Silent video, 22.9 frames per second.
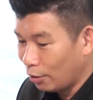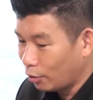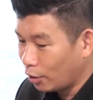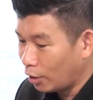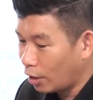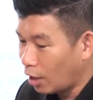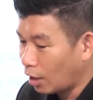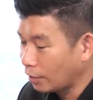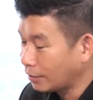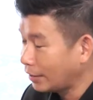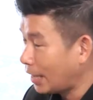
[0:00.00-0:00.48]
ว
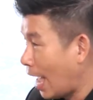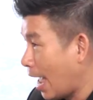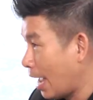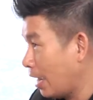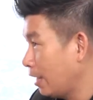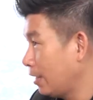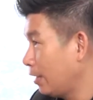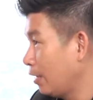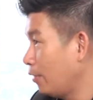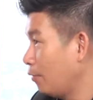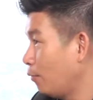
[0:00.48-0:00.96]
ก็แตก
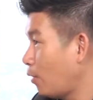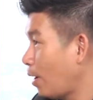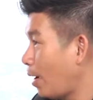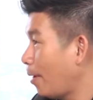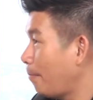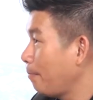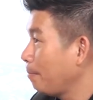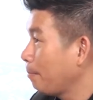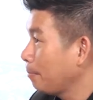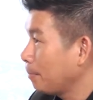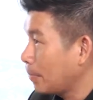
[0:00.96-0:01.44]
เลยครับว่า
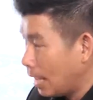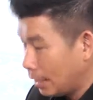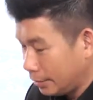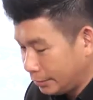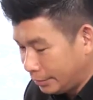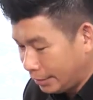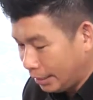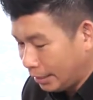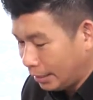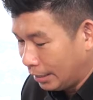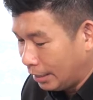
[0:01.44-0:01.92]

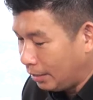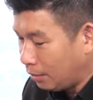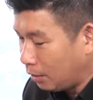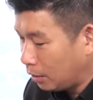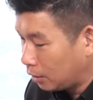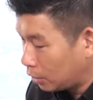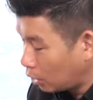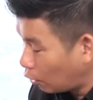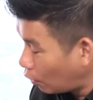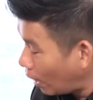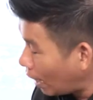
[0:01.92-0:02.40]
สิ่งที่
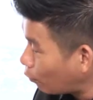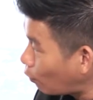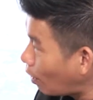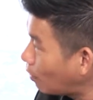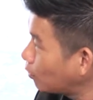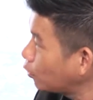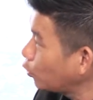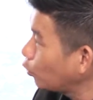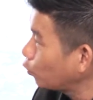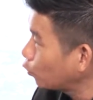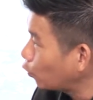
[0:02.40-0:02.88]
ต้องการควา
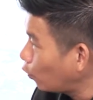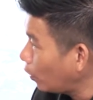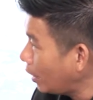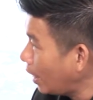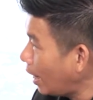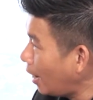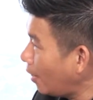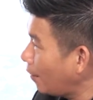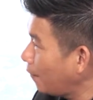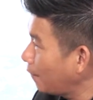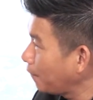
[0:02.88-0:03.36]
มสุขตรง
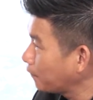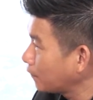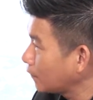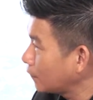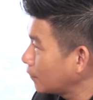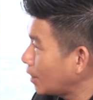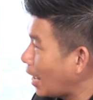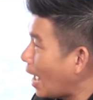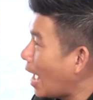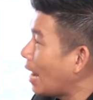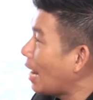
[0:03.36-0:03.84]
เนี้ย
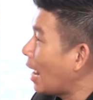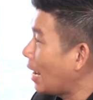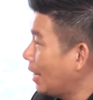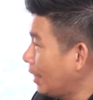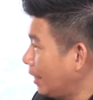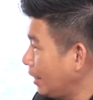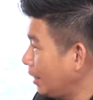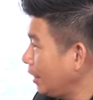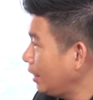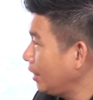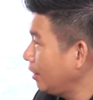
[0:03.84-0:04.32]
อะไร
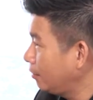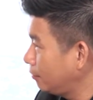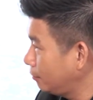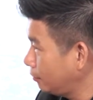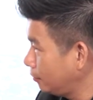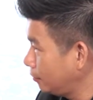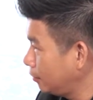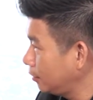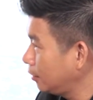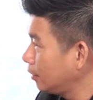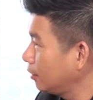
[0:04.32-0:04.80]
ที่
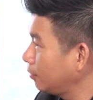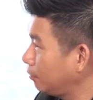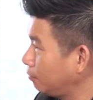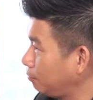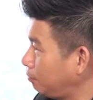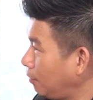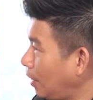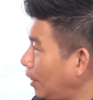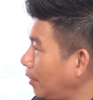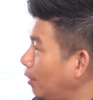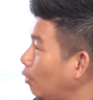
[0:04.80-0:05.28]

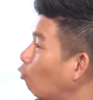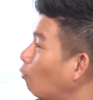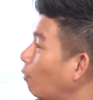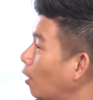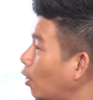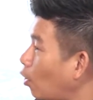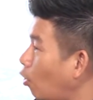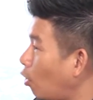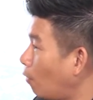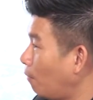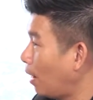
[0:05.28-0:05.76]
เป็นองค์ป
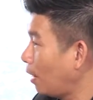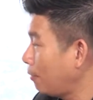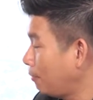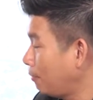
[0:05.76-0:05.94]
ระกอบมั้